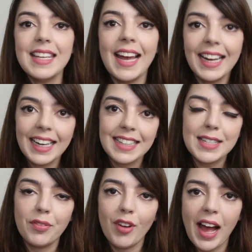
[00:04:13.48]
E aí lá na
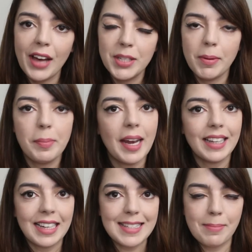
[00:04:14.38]
Sephora deu uma
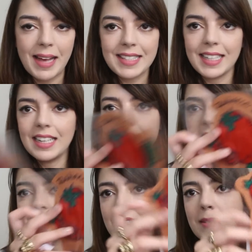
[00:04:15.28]
pirada nas
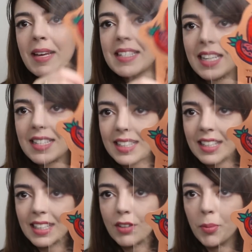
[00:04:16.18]
máscaras. Essas máscaras
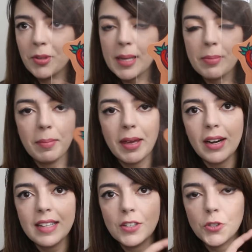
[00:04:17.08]
aqui que eu vou mostrar primeiro,
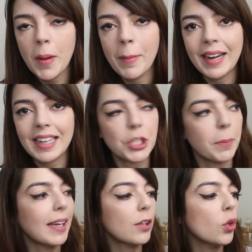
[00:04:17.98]
elas são de uma marca
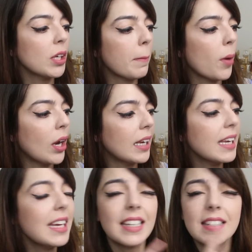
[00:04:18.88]
chamada Tony
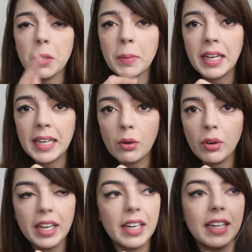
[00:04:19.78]
Moly, que se não me engano é
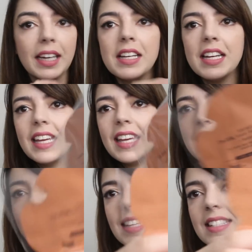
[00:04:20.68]
coreana. E elas